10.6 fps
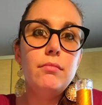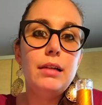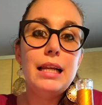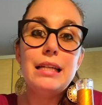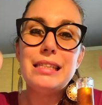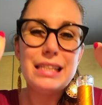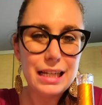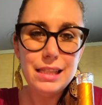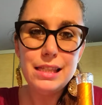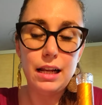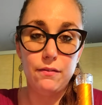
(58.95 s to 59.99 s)

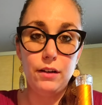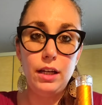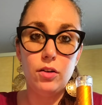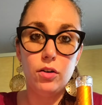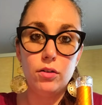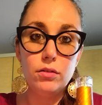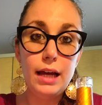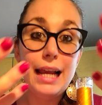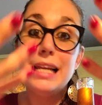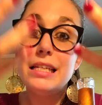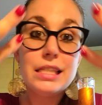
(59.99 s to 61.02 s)
l'essenza al vino
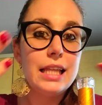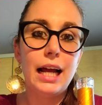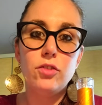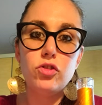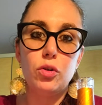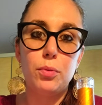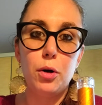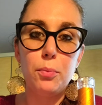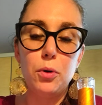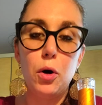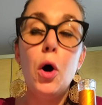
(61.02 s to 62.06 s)
è l'estratto
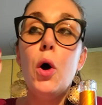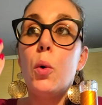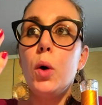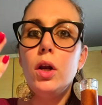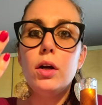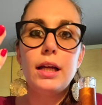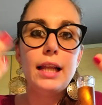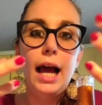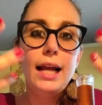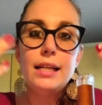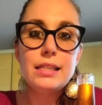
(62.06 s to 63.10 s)
proprio, quello che
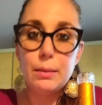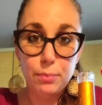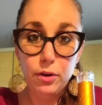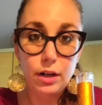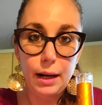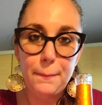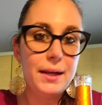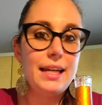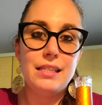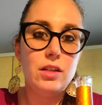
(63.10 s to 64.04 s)
dà il sapore, perché